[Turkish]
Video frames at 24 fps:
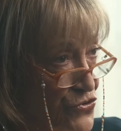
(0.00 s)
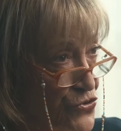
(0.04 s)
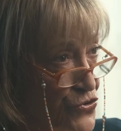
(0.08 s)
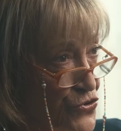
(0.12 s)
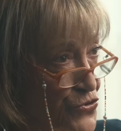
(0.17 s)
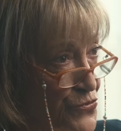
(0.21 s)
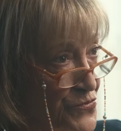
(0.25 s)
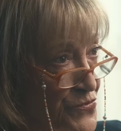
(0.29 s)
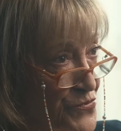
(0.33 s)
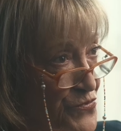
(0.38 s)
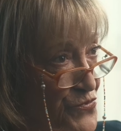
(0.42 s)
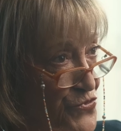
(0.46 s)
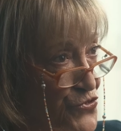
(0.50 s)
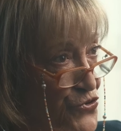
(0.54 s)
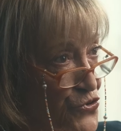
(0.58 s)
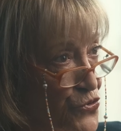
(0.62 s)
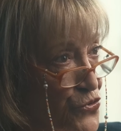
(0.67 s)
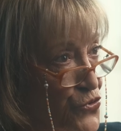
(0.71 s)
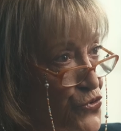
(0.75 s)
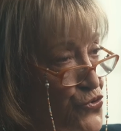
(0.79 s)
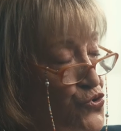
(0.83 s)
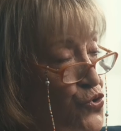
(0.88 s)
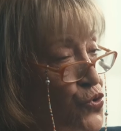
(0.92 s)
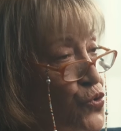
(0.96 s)
diyorum.
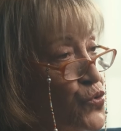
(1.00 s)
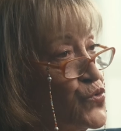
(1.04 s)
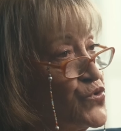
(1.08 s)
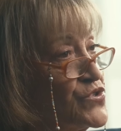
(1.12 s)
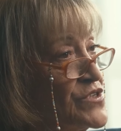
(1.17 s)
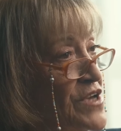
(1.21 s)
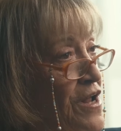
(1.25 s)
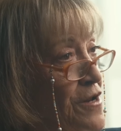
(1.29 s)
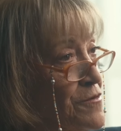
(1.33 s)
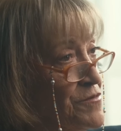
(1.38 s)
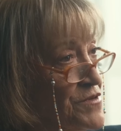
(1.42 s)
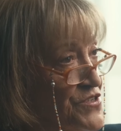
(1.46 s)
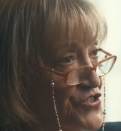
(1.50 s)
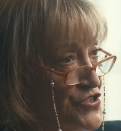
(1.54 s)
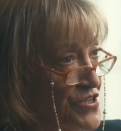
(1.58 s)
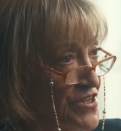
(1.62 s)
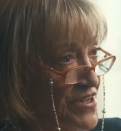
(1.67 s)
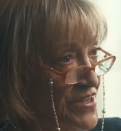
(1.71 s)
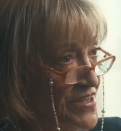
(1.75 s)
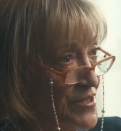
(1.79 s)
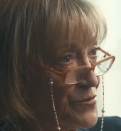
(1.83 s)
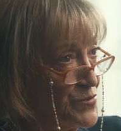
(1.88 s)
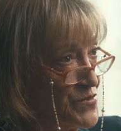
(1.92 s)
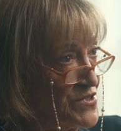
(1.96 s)
Çünkü çok güzel bir
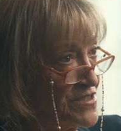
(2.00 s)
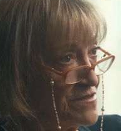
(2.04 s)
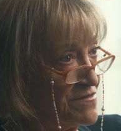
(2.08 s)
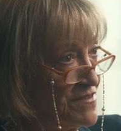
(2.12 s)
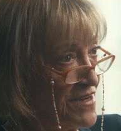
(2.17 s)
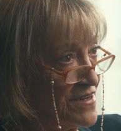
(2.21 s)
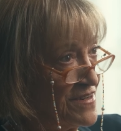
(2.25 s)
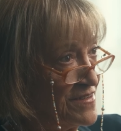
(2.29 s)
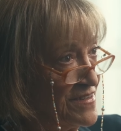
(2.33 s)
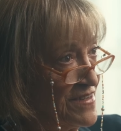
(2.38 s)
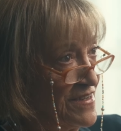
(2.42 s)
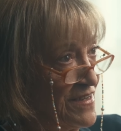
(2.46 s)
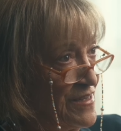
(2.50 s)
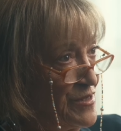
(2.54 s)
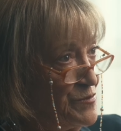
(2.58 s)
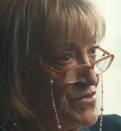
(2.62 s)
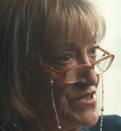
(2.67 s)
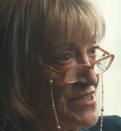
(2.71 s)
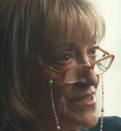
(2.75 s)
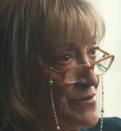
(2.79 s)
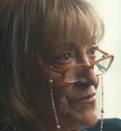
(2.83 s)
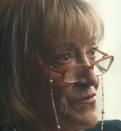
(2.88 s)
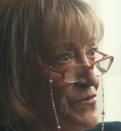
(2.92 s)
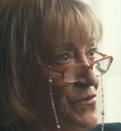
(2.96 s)
şirketimiz var.
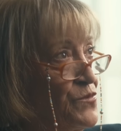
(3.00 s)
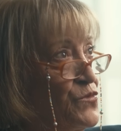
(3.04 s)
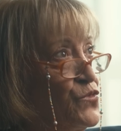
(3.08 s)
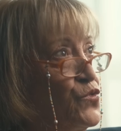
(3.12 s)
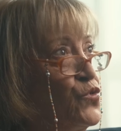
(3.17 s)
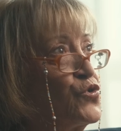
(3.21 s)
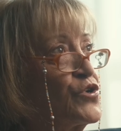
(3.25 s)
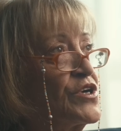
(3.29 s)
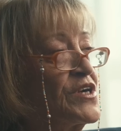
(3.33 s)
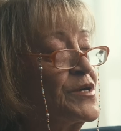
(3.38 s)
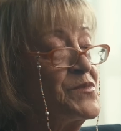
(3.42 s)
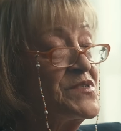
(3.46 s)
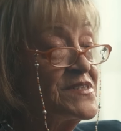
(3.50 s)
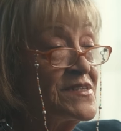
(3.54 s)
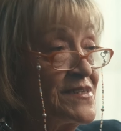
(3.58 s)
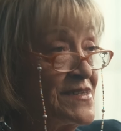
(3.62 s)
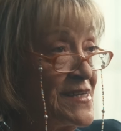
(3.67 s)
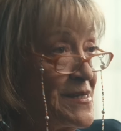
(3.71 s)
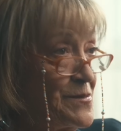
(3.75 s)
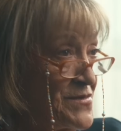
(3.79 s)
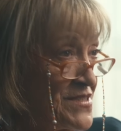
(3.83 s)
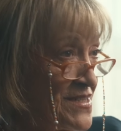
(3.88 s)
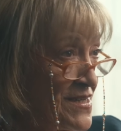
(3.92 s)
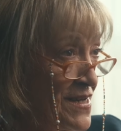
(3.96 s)
Bizim ülkemizi
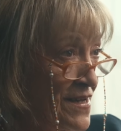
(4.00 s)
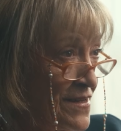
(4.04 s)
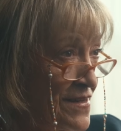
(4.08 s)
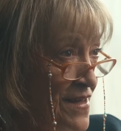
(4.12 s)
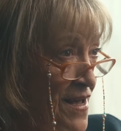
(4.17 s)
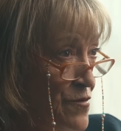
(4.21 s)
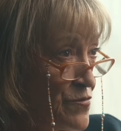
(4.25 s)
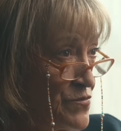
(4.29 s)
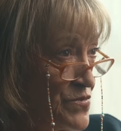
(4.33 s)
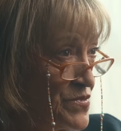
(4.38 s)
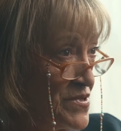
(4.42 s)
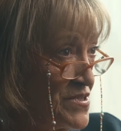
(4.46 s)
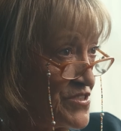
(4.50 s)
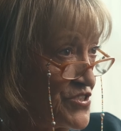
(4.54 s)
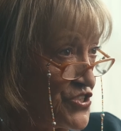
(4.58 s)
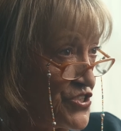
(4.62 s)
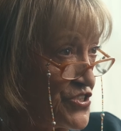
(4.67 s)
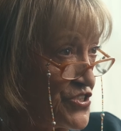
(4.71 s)
temsil eden bir